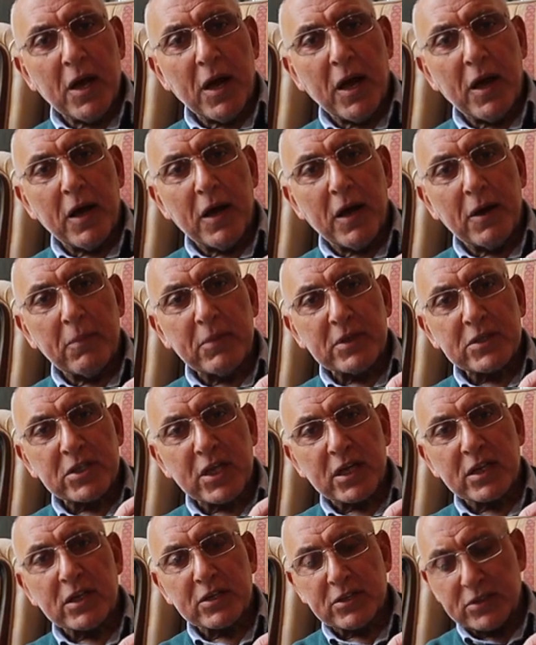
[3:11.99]
آه،
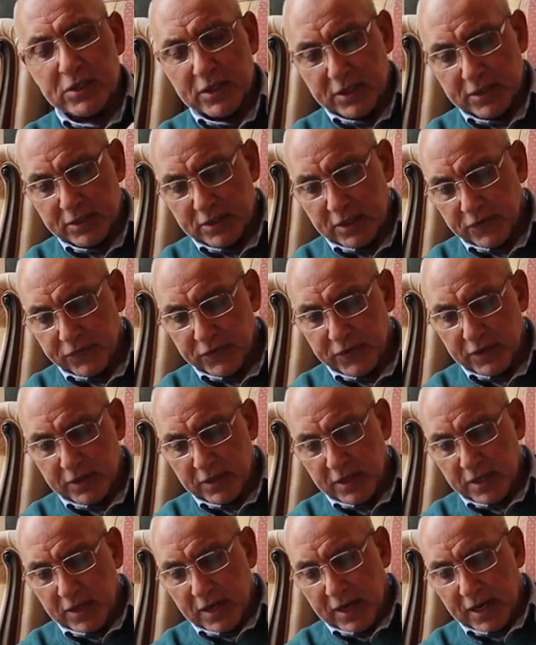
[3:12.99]
مشاكل كتيره جدا
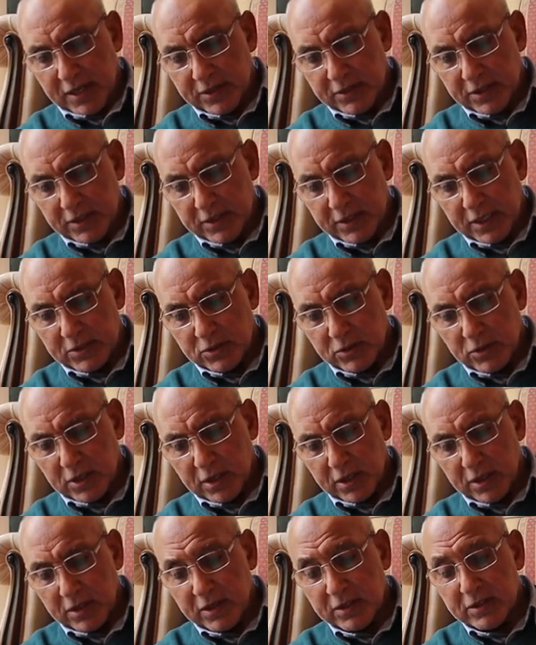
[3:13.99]
في عند الناس
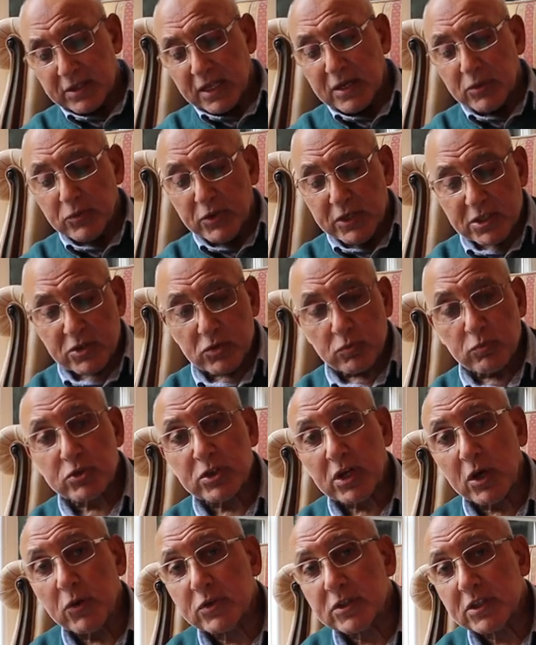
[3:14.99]
دلوقتي الدراويش
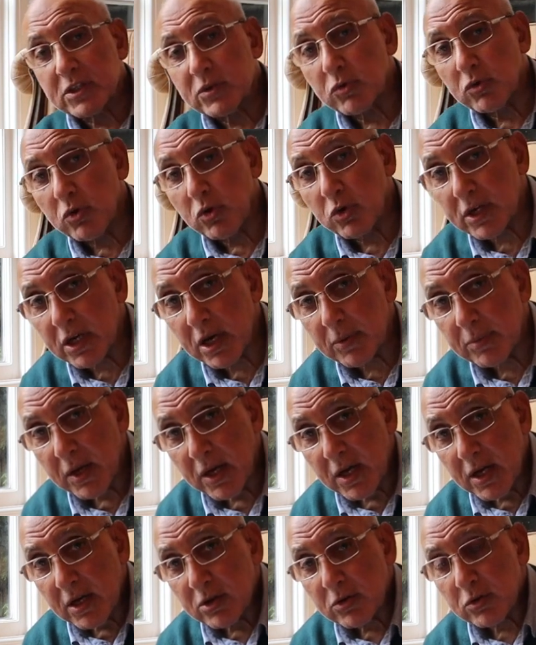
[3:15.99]
المشعوذين والحجاب
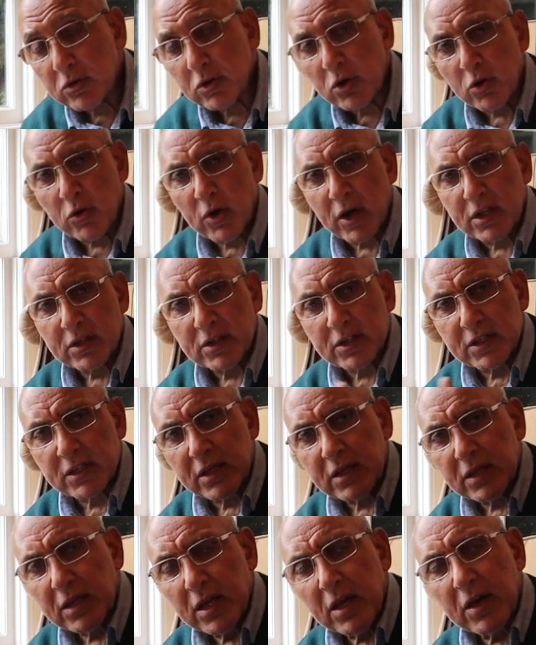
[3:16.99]
بيروح واحد
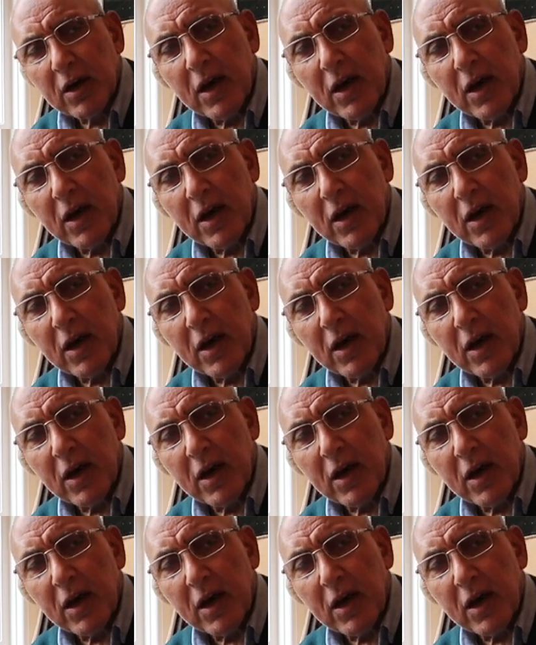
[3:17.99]
كده